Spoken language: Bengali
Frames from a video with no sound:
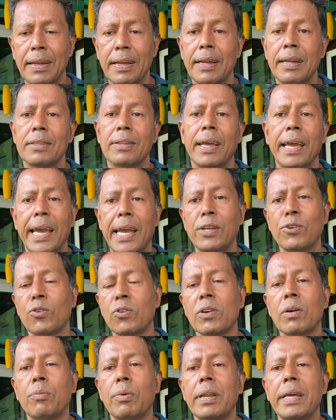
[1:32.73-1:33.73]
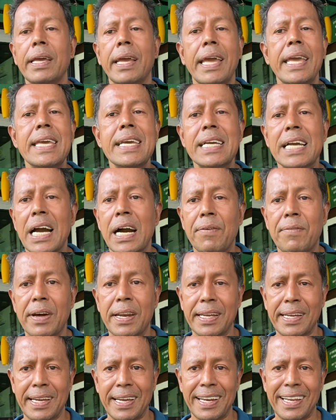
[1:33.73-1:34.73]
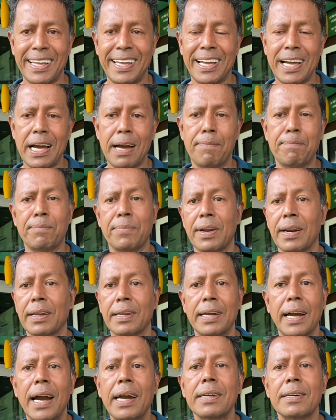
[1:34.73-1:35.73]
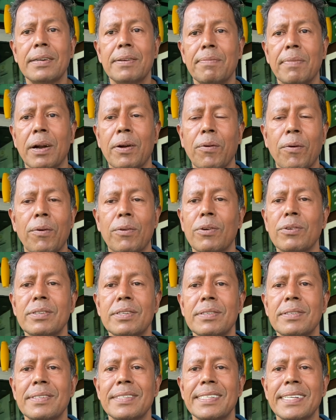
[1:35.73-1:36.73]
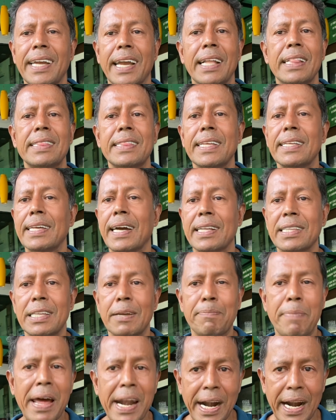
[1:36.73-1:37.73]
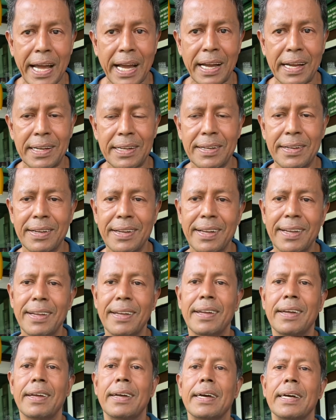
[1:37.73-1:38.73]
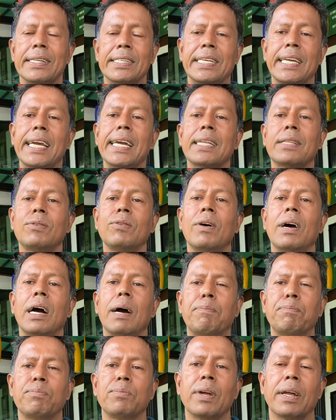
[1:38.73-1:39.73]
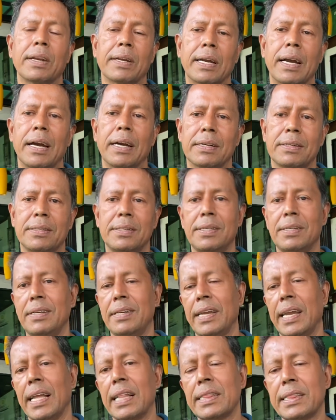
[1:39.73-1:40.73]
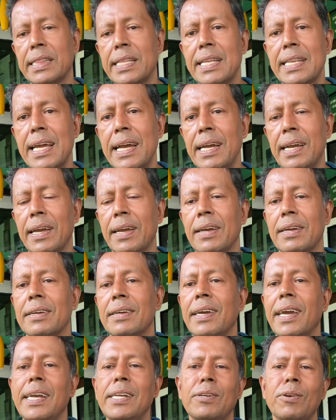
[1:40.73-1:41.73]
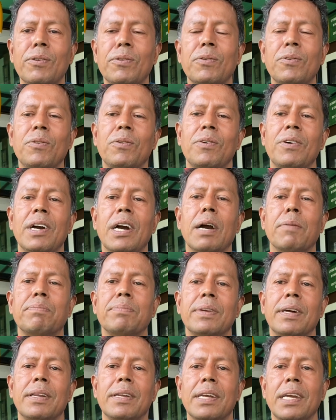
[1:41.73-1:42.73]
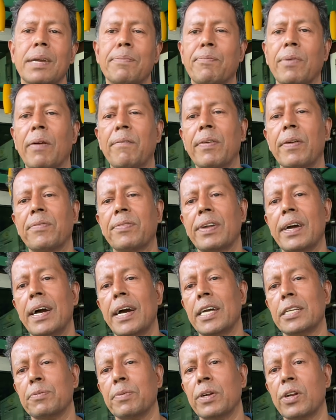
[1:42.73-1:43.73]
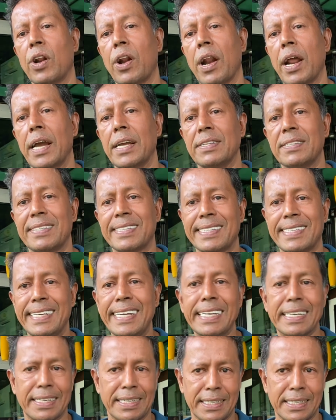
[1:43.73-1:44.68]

তো এই জন্য বলে এই খাবার খেলে আপনার গাট বা কলন হেলদি থাকতে পারে না যেহেতু আপনার গাট হেলদি না এই জন্য আপনার এই প্রবলেমটা আসবে ড্রাই স্কিন